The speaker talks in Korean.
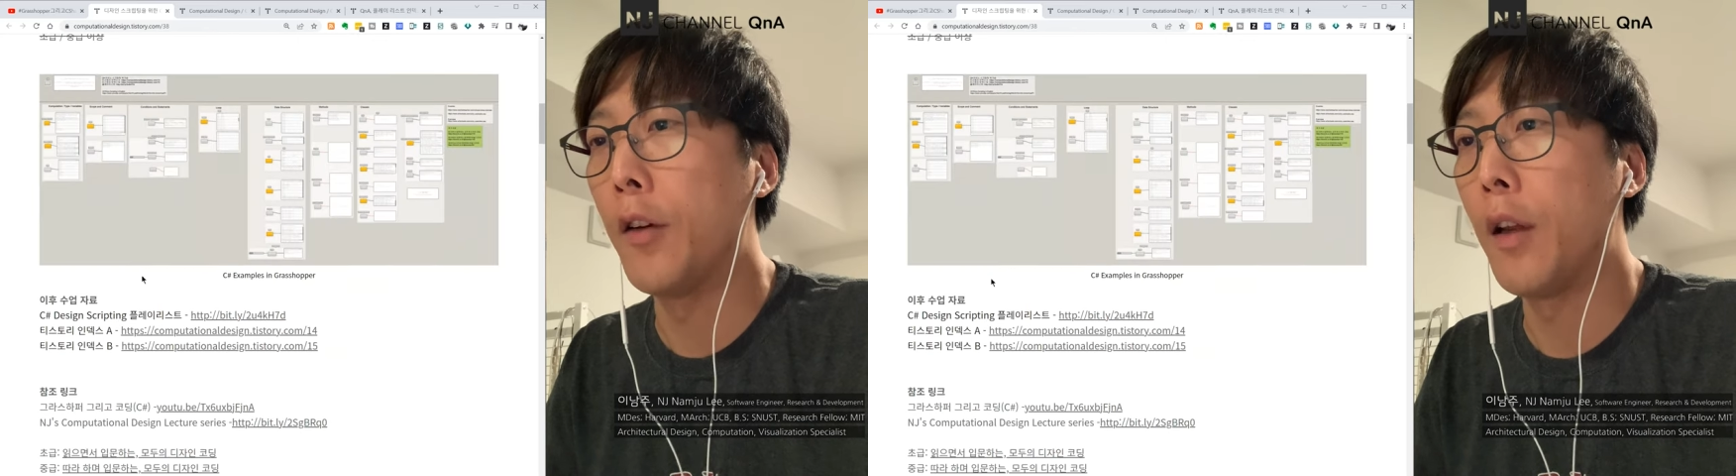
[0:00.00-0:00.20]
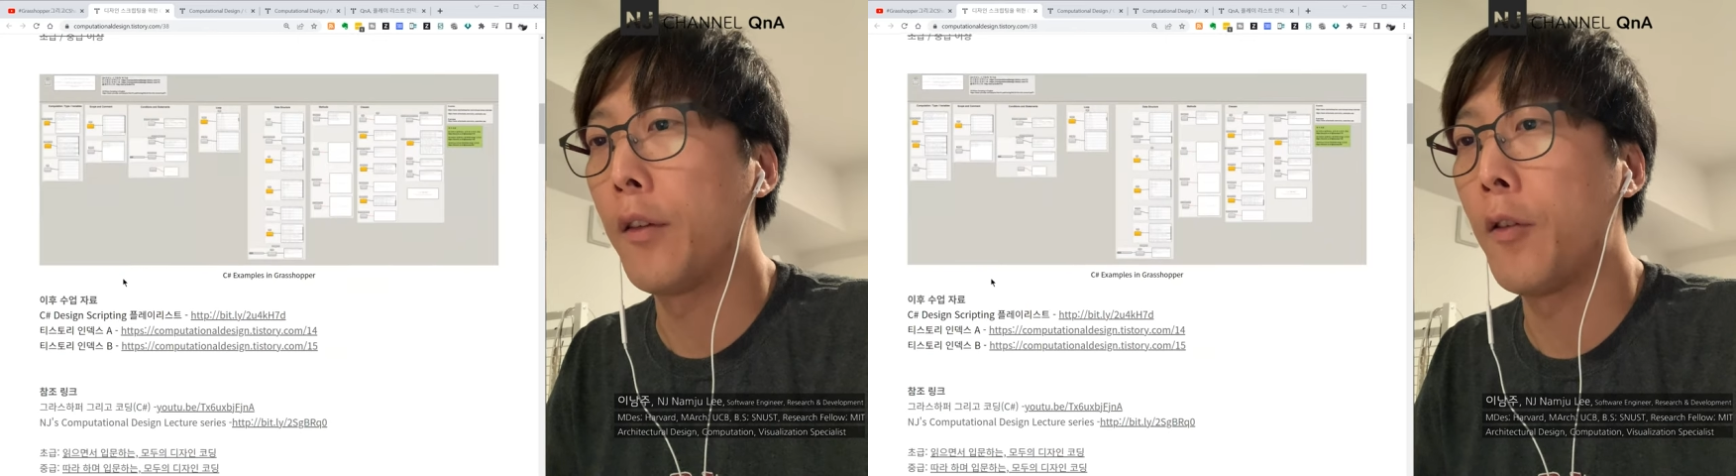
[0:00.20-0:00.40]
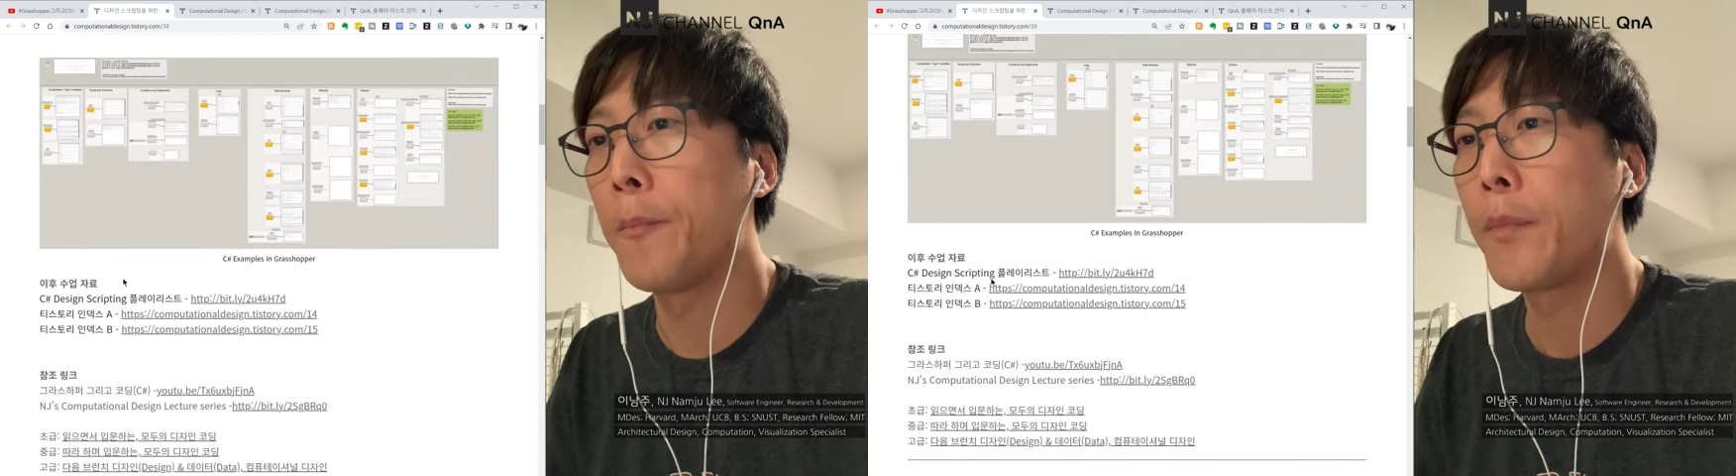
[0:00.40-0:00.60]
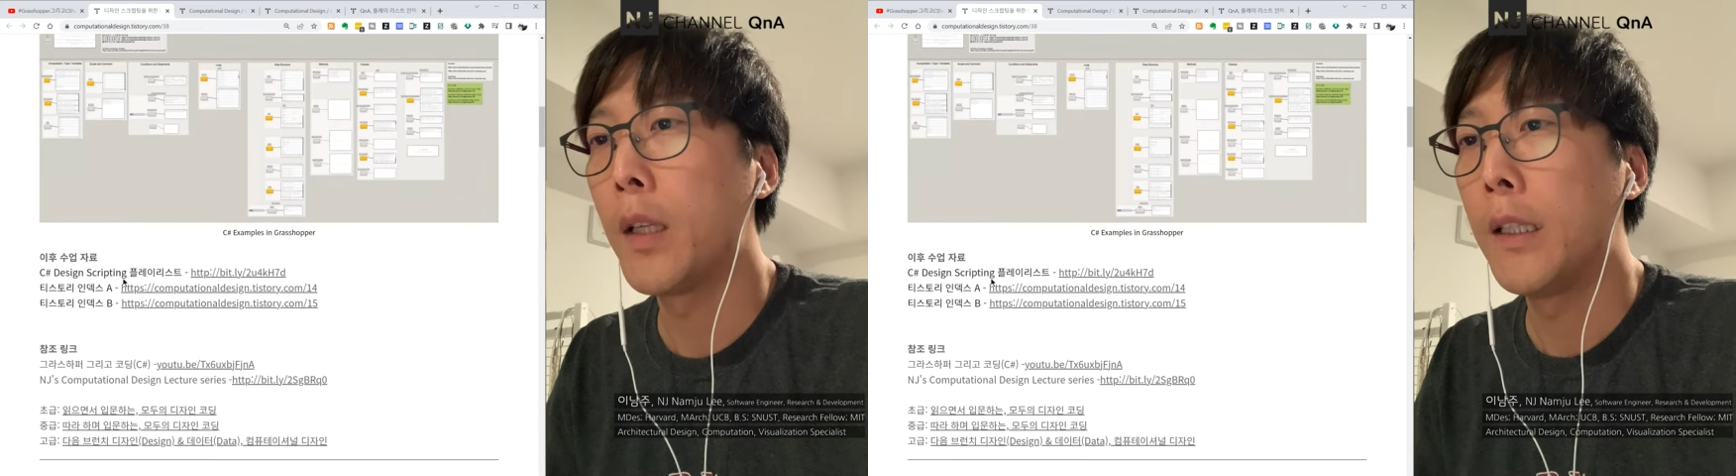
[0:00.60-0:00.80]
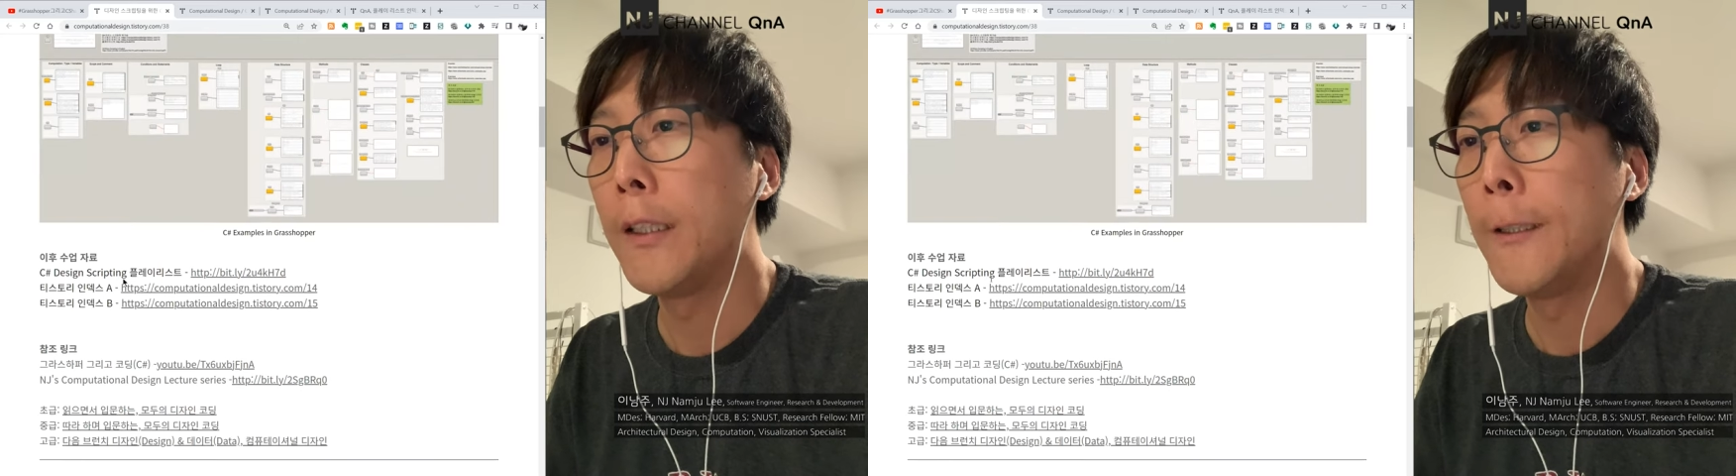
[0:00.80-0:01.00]
그래서
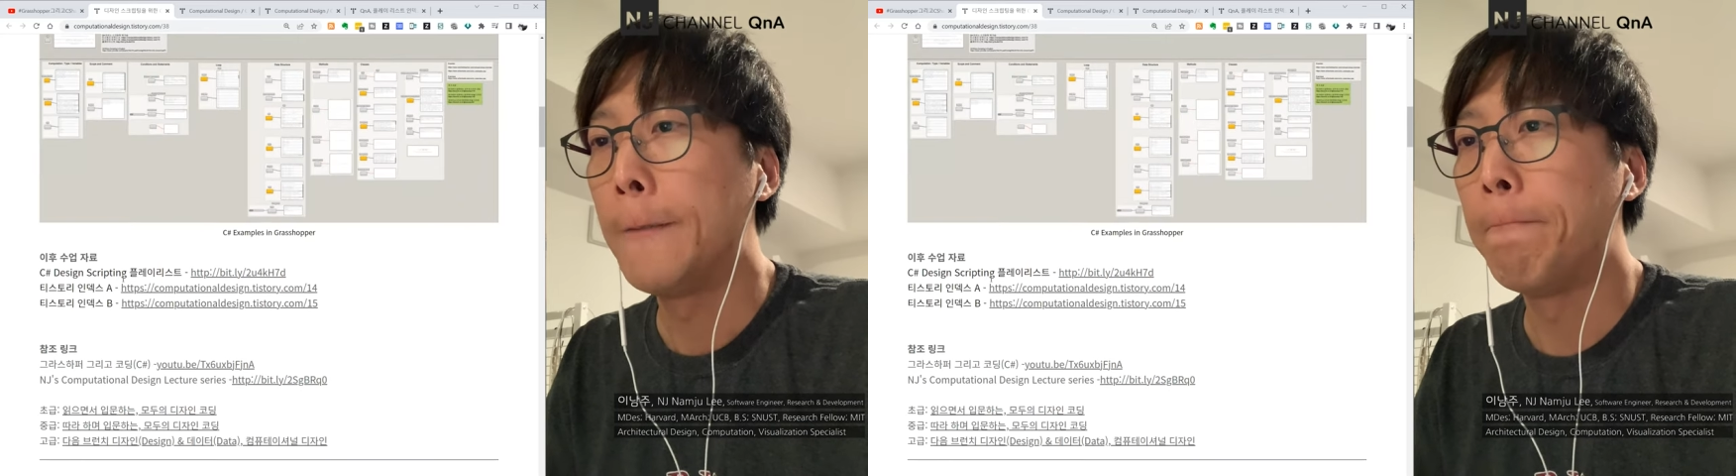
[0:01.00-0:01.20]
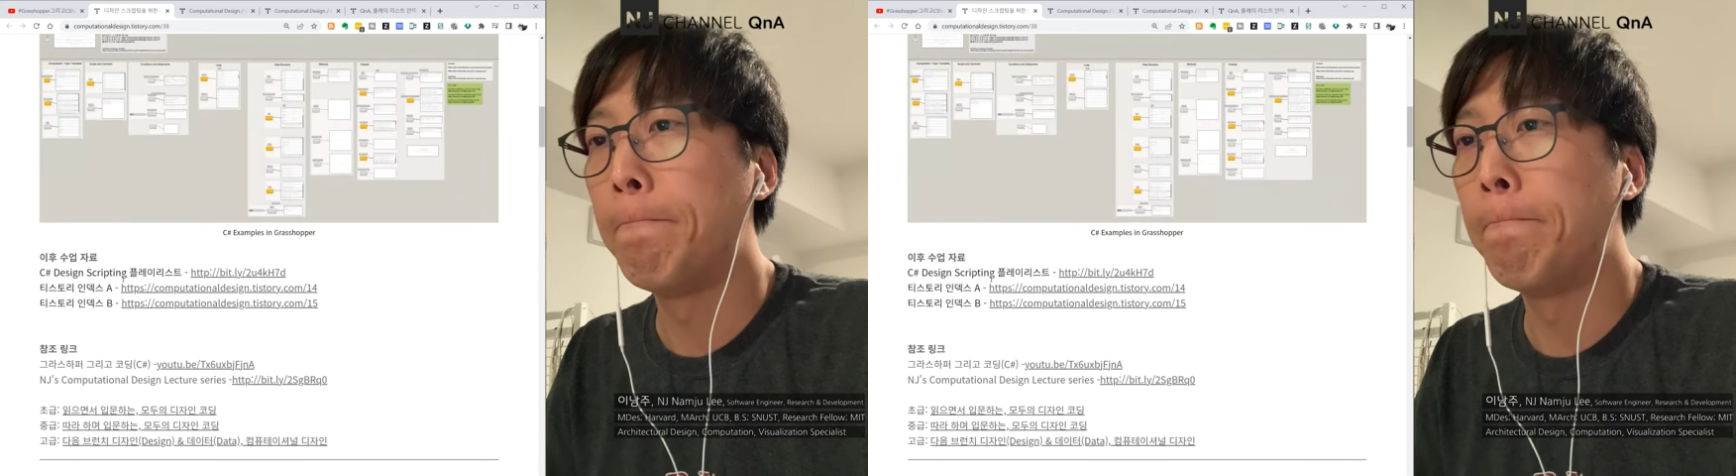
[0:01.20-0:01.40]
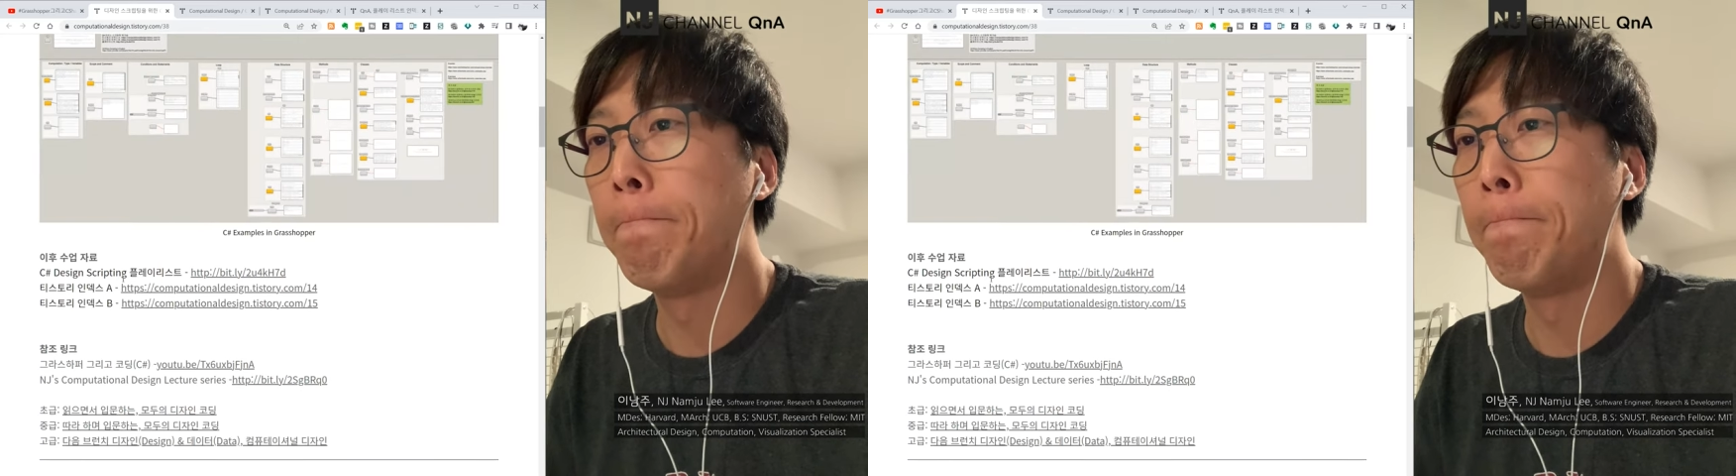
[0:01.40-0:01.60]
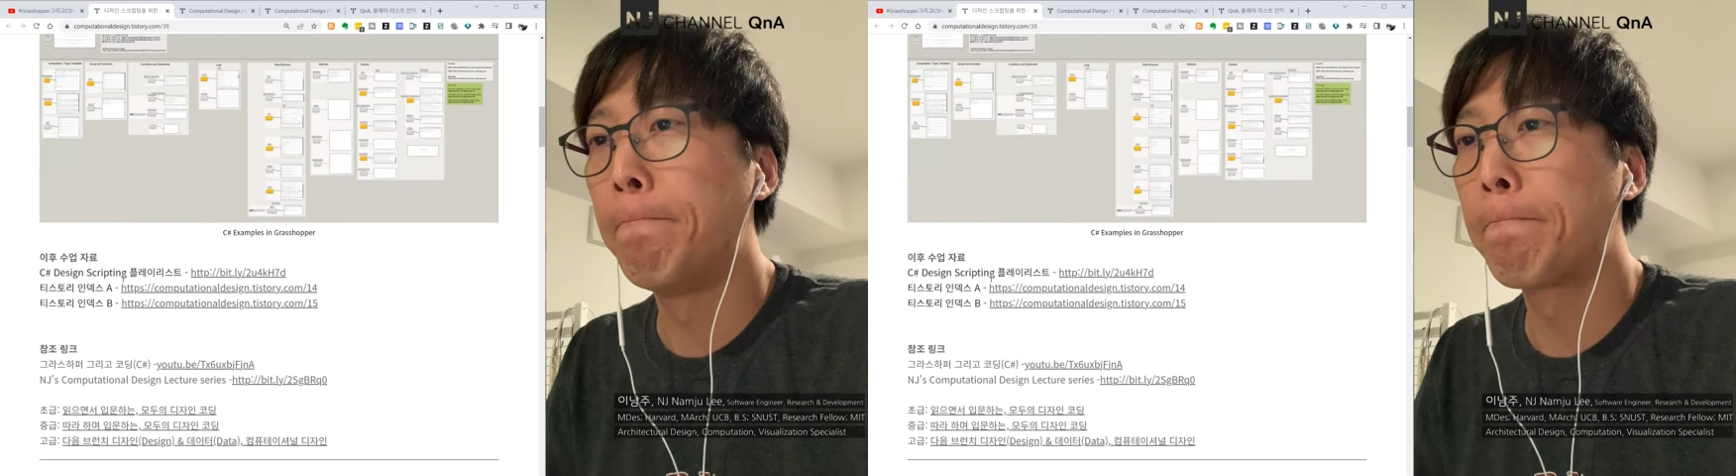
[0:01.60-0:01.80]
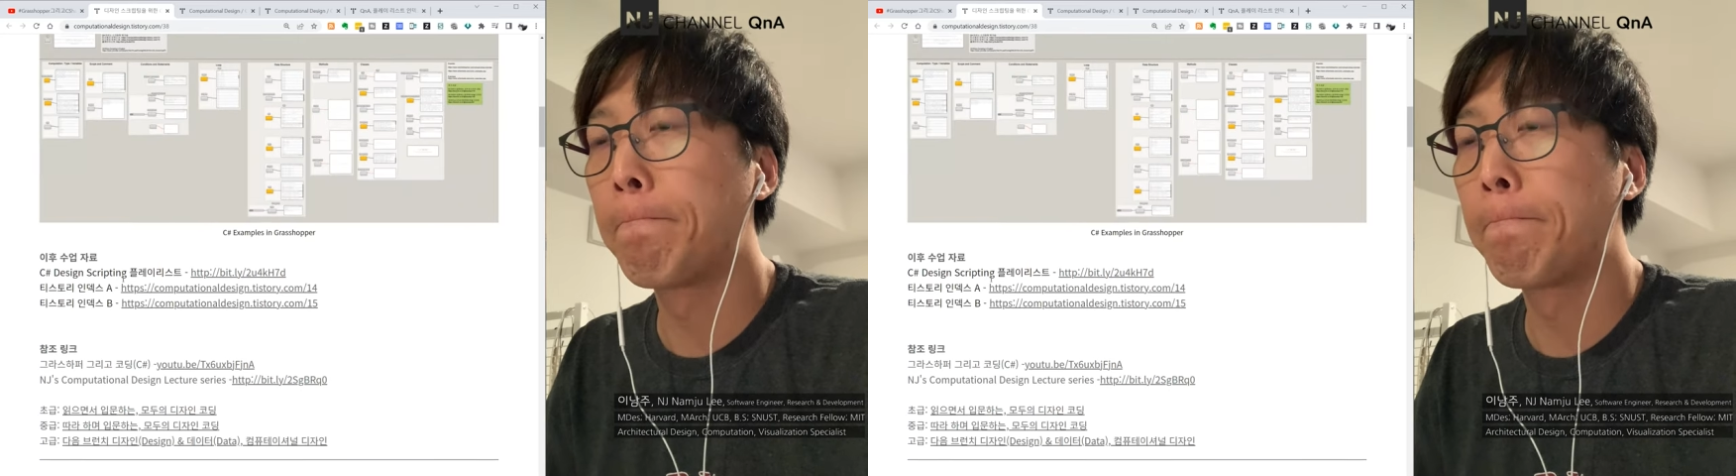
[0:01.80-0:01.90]
음,